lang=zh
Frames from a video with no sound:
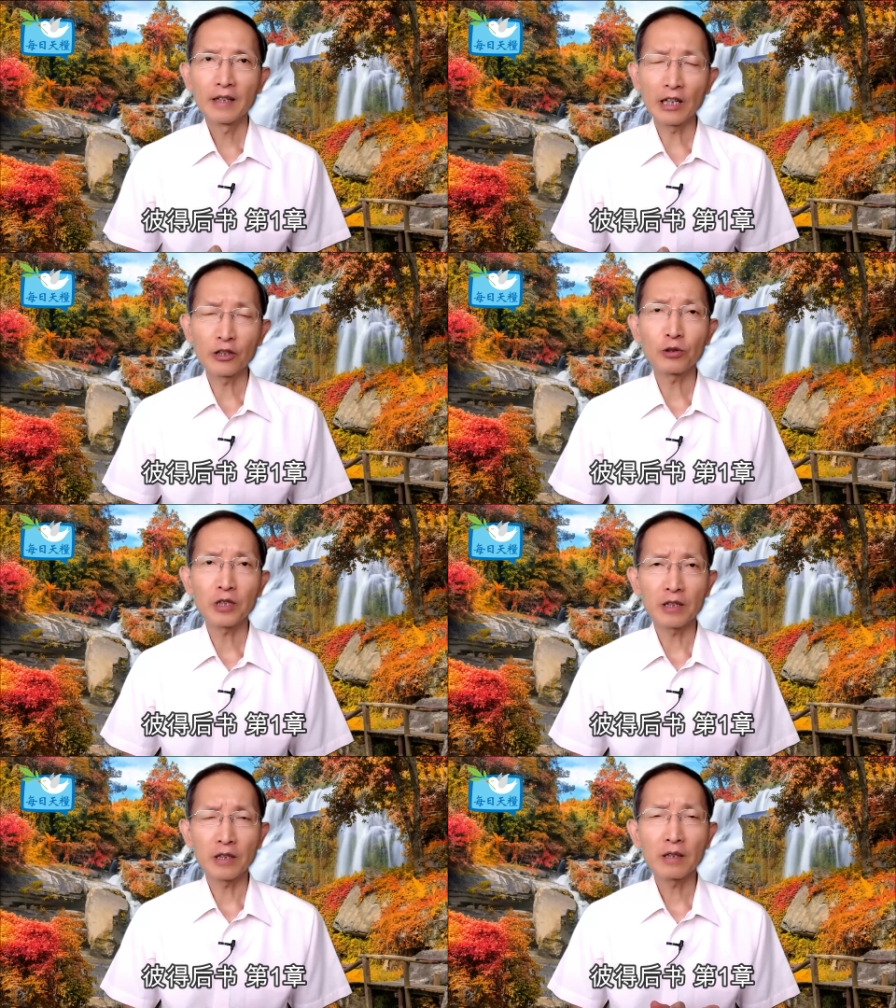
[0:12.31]
也就
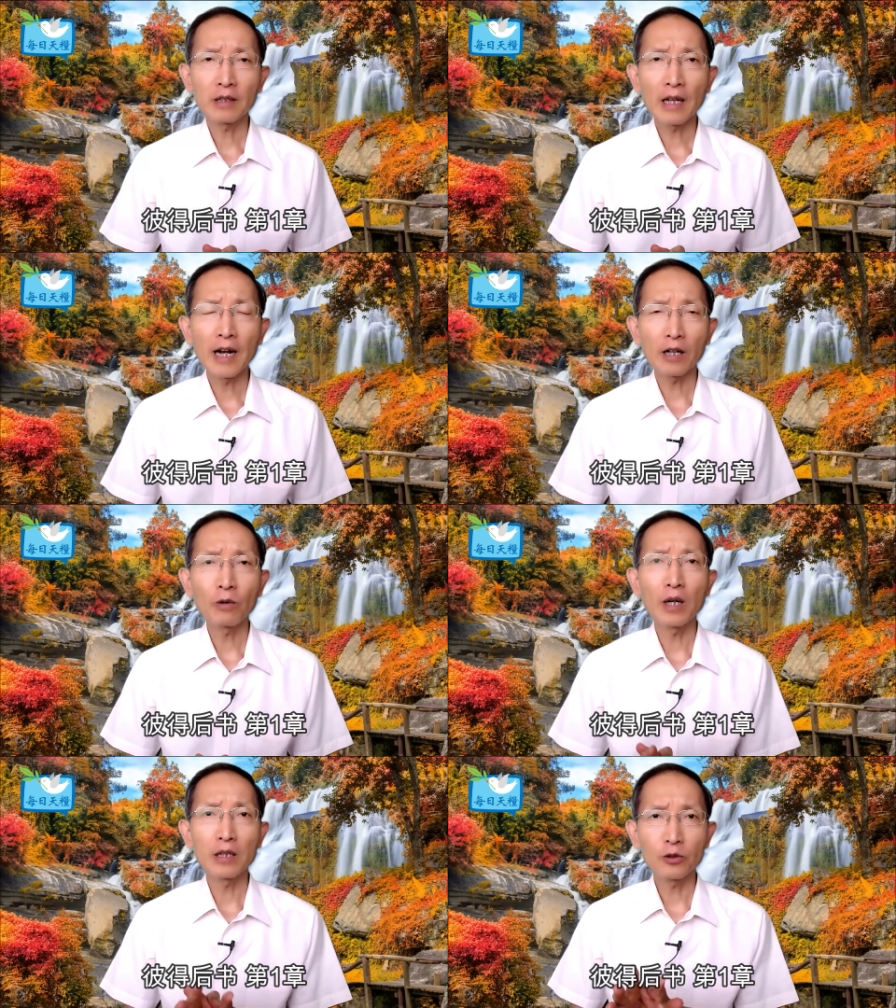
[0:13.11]
是他
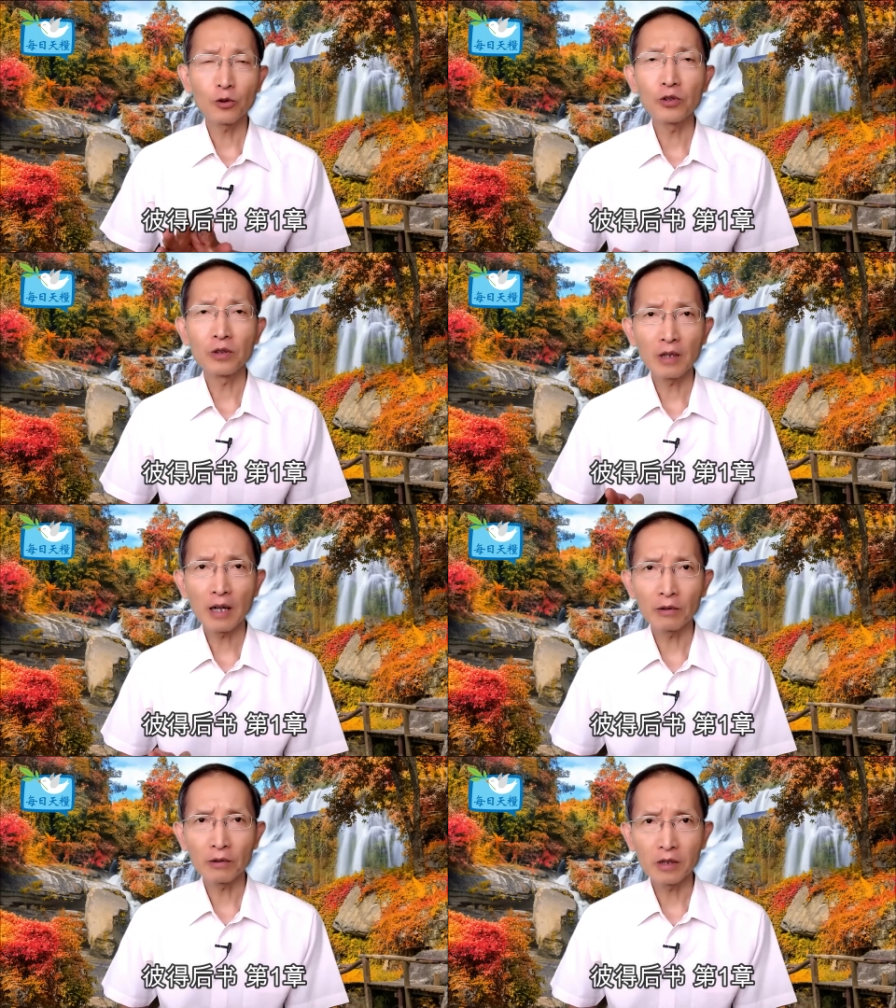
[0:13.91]
快殉
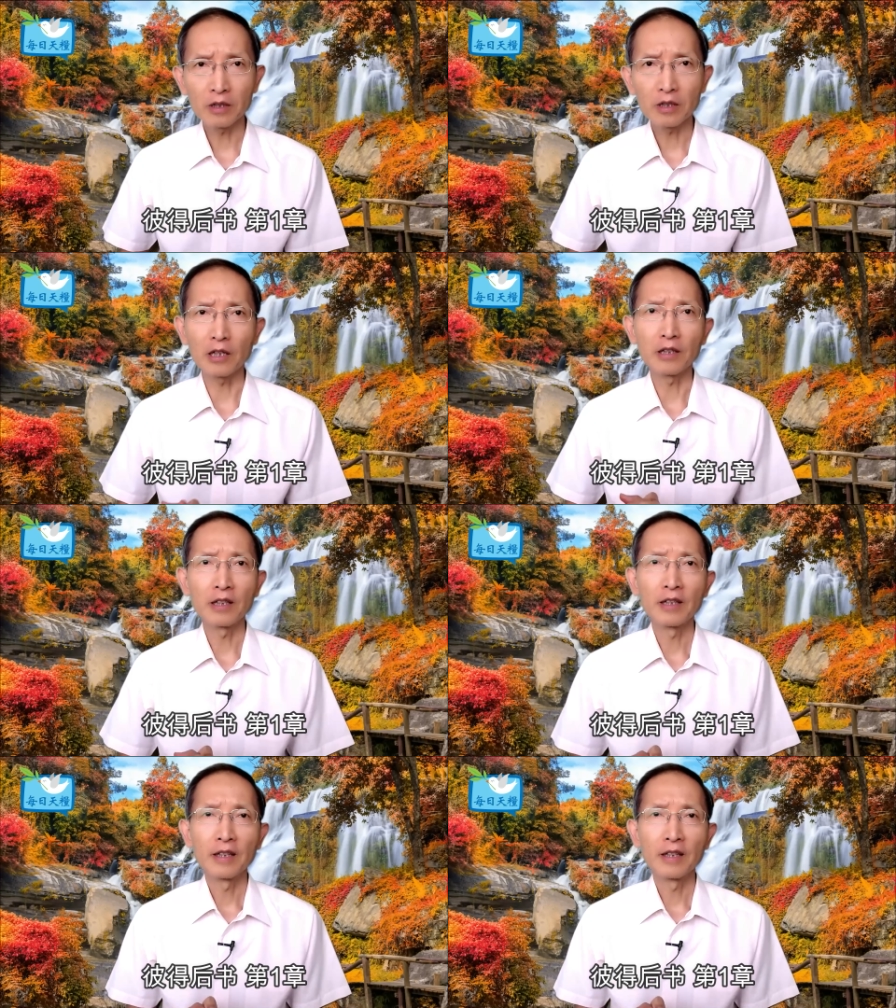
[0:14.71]
道之前。